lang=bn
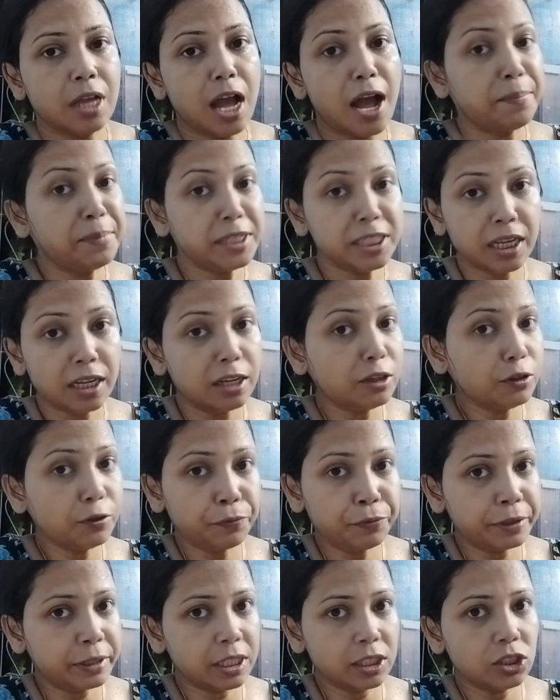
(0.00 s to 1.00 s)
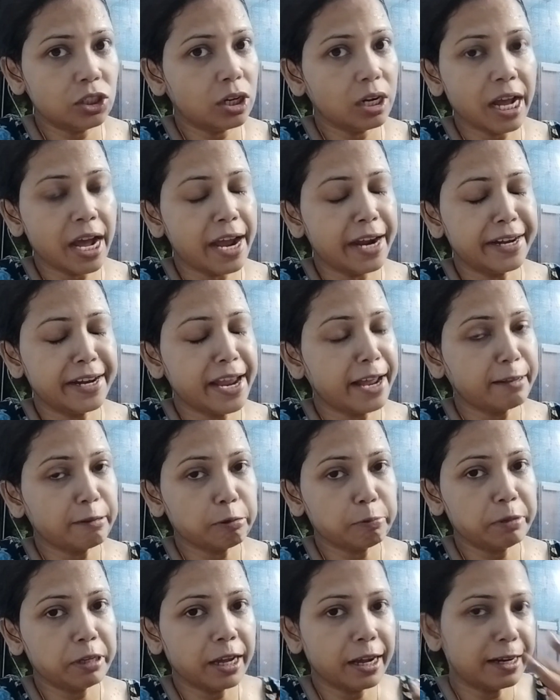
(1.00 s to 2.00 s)
আমি সাধারণত ফ্রিজের জল খাই না
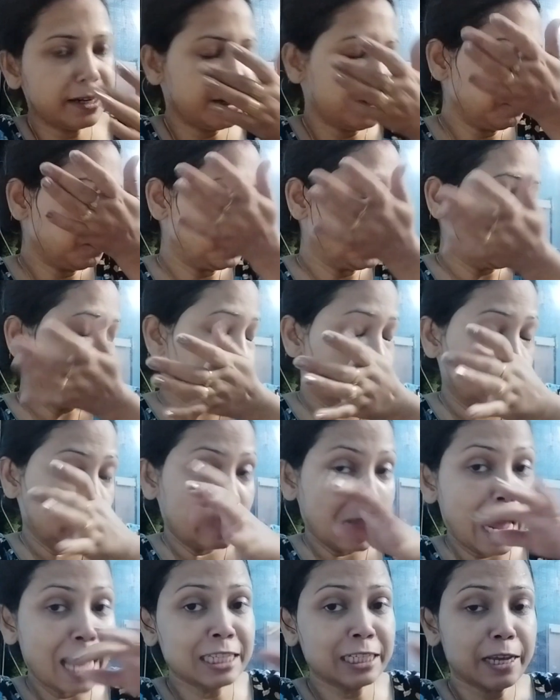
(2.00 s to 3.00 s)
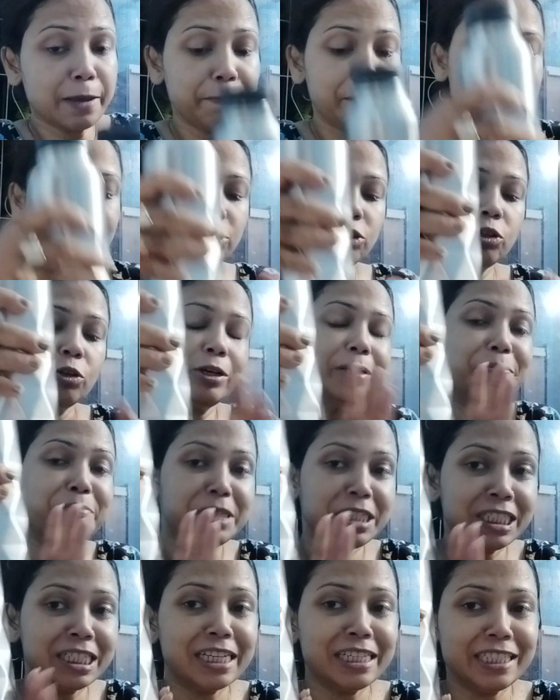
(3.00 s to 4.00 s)
একদমই খাই না আজকে বাধ্য হয়ে
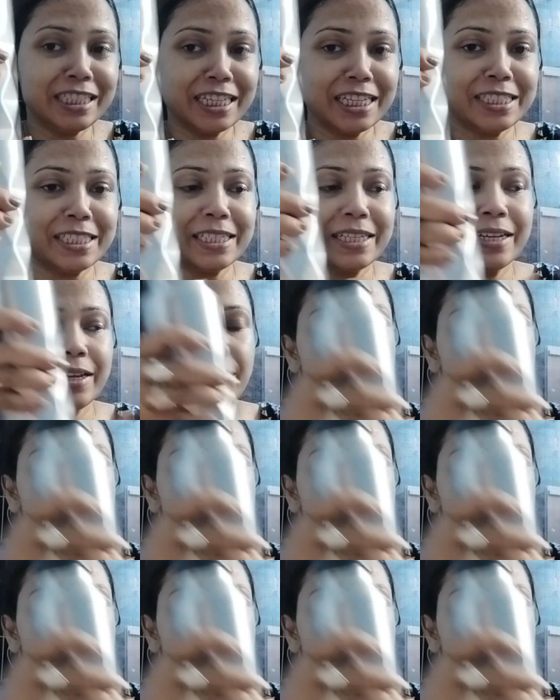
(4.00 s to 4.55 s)
মিশিয়ে নিয়েছি